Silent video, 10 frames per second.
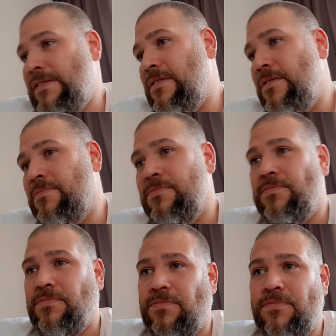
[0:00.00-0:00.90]

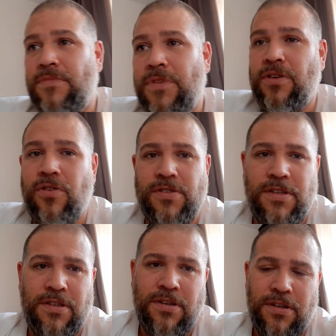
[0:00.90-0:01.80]
ähm, einer
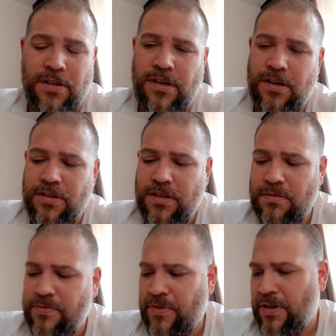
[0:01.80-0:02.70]
häuslichen
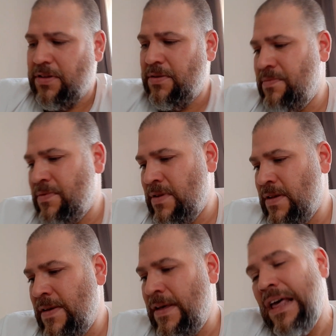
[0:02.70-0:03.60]
Quarantäne befreit.
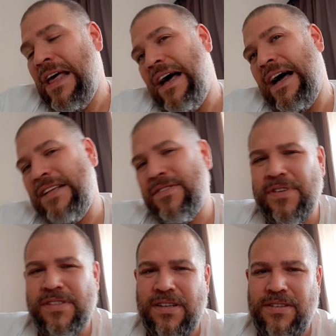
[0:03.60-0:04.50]
Also
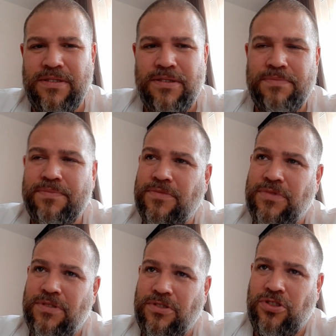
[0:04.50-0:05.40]
wie gesagt, ähm,